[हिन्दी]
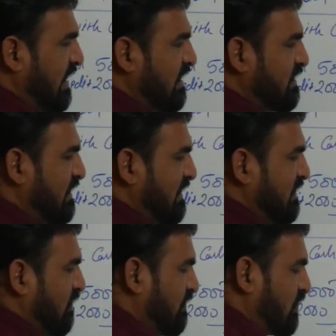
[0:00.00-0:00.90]
क्या
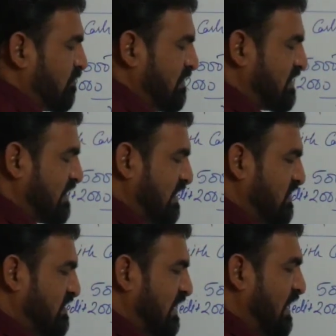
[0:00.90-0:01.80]
थर्टी थाउजेंड रुपीज का
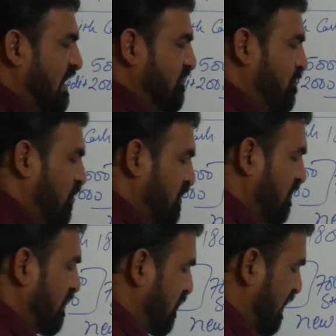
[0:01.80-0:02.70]
केस था फोर
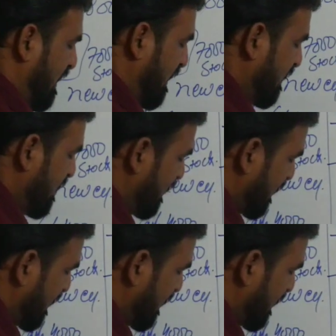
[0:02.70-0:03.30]
थाउजेंड और आगे